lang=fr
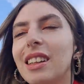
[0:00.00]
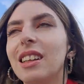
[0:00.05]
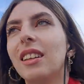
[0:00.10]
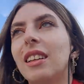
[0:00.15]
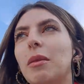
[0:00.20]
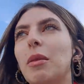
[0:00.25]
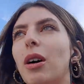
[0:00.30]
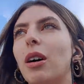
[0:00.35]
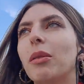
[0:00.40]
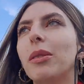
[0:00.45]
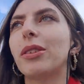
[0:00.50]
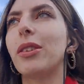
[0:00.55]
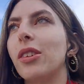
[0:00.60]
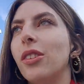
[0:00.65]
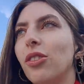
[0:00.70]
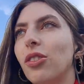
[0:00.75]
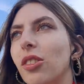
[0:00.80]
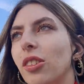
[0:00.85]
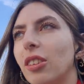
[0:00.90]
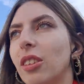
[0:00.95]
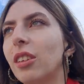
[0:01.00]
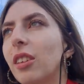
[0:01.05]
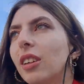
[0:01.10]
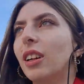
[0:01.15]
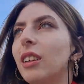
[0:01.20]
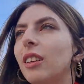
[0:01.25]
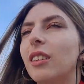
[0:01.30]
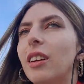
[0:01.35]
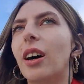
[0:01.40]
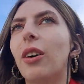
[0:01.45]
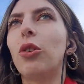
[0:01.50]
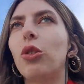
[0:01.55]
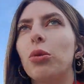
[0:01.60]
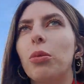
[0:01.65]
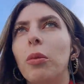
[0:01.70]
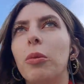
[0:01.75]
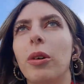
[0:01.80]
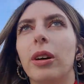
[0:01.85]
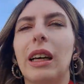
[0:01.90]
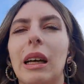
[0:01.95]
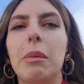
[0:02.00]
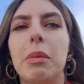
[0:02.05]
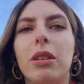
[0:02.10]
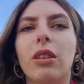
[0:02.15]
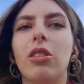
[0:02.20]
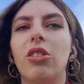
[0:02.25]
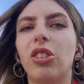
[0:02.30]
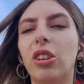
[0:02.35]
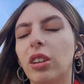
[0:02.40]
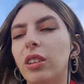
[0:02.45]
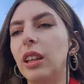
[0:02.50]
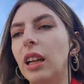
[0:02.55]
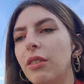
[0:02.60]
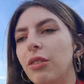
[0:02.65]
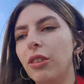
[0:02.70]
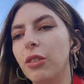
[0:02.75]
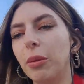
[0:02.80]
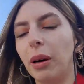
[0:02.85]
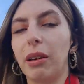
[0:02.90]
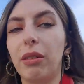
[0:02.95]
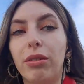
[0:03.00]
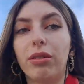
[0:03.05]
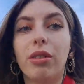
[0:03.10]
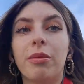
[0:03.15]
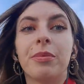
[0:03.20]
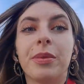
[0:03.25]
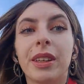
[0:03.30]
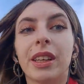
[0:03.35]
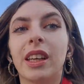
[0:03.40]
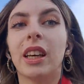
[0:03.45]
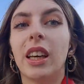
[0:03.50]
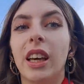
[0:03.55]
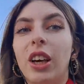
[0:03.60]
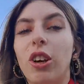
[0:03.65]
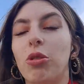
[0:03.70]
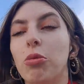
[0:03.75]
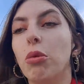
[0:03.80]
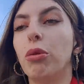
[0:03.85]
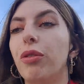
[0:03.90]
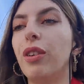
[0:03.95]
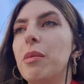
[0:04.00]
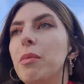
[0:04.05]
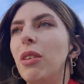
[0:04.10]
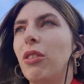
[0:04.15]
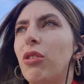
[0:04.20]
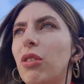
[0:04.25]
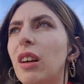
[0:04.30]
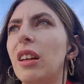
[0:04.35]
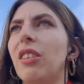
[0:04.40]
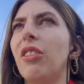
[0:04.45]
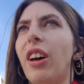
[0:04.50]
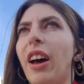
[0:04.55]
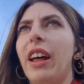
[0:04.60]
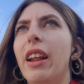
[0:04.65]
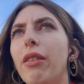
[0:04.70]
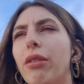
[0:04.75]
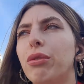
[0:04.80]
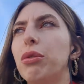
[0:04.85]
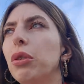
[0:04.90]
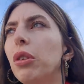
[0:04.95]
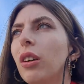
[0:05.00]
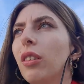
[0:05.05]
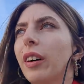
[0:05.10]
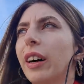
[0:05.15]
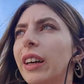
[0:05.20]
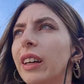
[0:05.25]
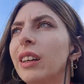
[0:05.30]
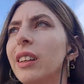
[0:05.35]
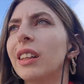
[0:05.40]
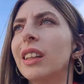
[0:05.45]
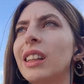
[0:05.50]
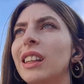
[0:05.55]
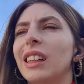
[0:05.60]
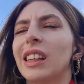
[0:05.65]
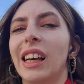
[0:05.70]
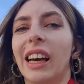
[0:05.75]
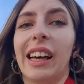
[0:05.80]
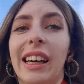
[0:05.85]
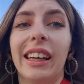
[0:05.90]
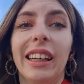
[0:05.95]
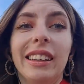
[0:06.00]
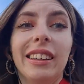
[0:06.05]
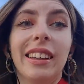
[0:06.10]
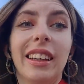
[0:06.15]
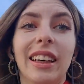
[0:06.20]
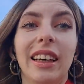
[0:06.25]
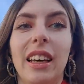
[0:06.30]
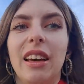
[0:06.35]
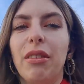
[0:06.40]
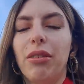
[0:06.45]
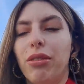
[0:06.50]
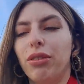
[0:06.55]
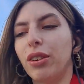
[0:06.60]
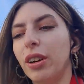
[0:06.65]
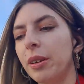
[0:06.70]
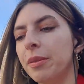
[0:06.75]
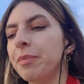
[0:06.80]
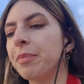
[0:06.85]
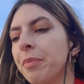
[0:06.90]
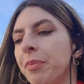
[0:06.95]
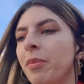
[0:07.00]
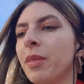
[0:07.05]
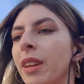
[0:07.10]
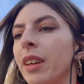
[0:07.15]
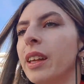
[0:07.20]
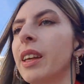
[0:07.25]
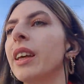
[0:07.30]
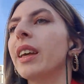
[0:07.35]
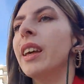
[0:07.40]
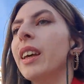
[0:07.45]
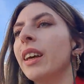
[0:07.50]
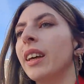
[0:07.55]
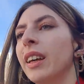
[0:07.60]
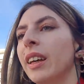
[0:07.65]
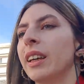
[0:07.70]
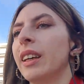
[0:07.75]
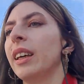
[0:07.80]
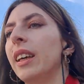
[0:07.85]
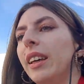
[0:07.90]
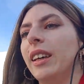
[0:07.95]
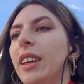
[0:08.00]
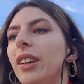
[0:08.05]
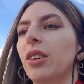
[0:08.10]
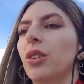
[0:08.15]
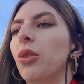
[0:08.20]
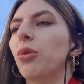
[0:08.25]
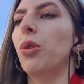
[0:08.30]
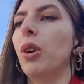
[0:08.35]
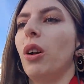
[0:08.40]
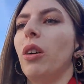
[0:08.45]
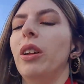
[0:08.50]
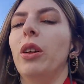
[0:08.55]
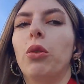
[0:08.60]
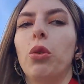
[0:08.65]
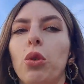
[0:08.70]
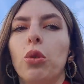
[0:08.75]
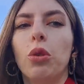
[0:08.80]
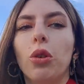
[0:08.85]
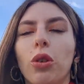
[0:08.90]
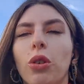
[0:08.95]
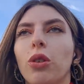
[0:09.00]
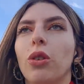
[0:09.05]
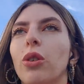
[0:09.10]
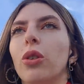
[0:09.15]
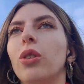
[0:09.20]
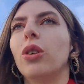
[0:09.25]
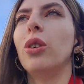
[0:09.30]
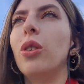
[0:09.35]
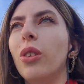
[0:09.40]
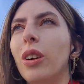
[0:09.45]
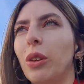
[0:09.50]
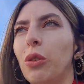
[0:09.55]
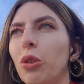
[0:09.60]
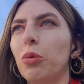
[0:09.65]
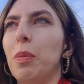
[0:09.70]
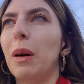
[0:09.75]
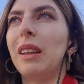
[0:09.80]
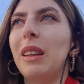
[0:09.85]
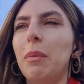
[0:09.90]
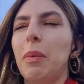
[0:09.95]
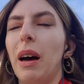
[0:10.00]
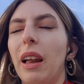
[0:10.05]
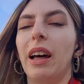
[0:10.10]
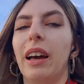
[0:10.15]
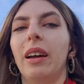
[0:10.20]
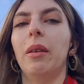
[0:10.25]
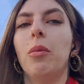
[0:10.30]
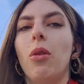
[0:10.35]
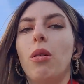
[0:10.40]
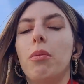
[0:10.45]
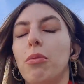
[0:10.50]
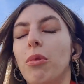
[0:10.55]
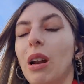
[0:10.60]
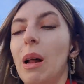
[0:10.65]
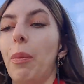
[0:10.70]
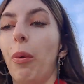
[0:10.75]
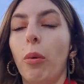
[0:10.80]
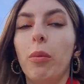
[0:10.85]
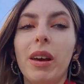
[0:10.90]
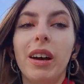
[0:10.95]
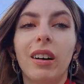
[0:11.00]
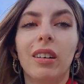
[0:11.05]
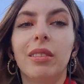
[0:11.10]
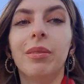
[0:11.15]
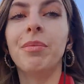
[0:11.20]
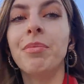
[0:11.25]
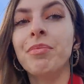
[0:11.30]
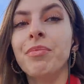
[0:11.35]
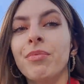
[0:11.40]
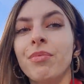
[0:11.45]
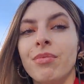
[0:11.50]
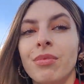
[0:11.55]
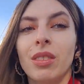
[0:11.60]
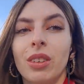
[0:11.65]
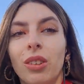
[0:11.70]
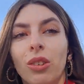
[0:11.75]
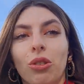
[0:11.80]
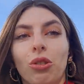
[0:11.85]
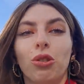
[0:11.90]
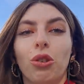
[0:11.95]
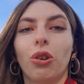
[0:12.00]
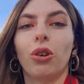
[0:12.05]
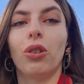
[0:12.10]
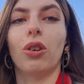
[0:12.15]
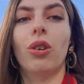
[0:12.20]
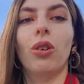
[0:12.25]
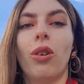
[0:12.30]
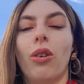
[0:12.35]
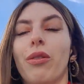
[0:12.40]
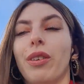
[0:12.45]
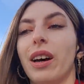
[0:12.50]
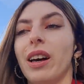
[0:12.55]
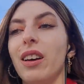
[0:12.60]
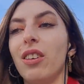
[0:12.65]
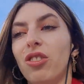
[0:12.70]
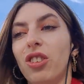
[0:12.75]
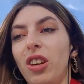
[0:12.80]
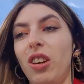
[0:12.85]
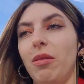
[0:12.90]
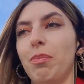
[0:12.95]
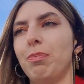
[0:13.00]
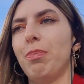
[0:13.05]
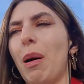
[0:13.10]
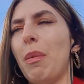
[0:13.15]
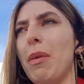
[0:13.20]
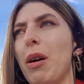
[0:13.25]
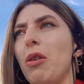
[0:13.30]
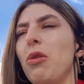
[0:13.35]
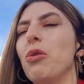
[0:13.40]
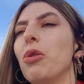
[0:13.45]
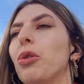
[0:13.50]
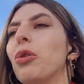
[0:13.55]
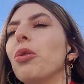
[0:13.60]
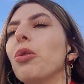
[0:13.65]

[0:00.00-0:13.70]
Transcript: c'est marrant parce que, genre, là, dans la rue, tout le monde me regarde parce que j'ai un téléphone, bref. Et que je me filme. Et je sais rien à foutre, en vrai. Rien à F. Et voilà, on est tous, on est tous passés par là, et moi, moi la première. Hein. Genre, euh, en vrai, j'ai pas mal eu